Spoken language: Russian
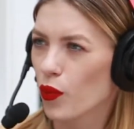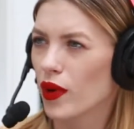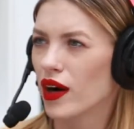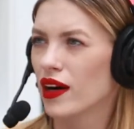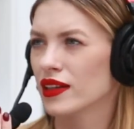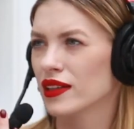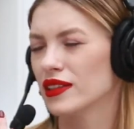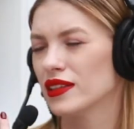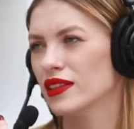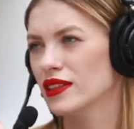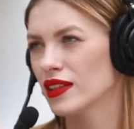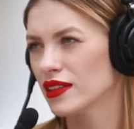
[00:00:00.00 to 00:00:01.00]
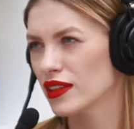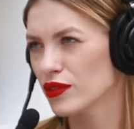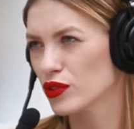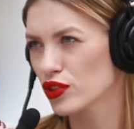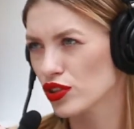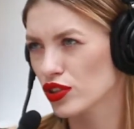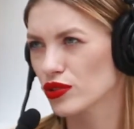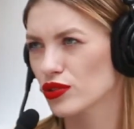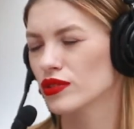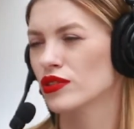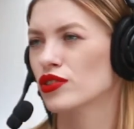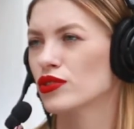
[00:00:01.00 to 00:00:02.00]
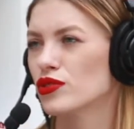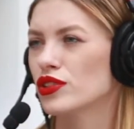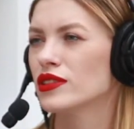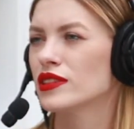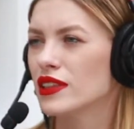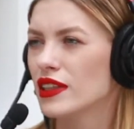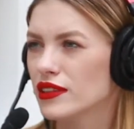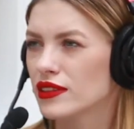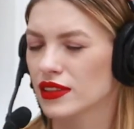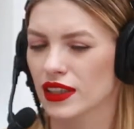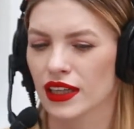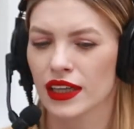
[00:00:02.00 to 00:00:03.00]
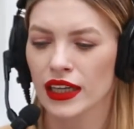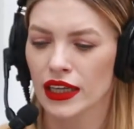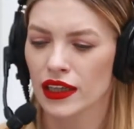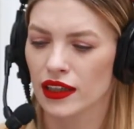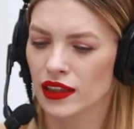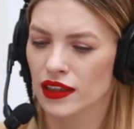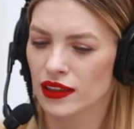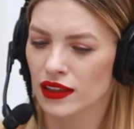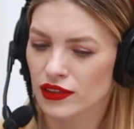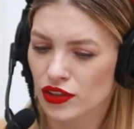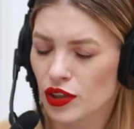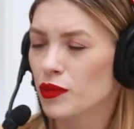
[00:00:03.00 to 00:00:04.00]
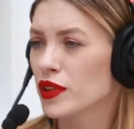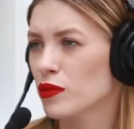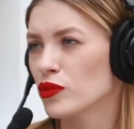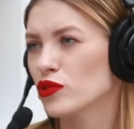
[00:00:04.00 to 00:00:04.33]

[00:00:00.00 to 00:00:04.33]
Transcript: губах, и иногда вот э, шелушится на лице инфекции. Mm-hmm. А, с чем это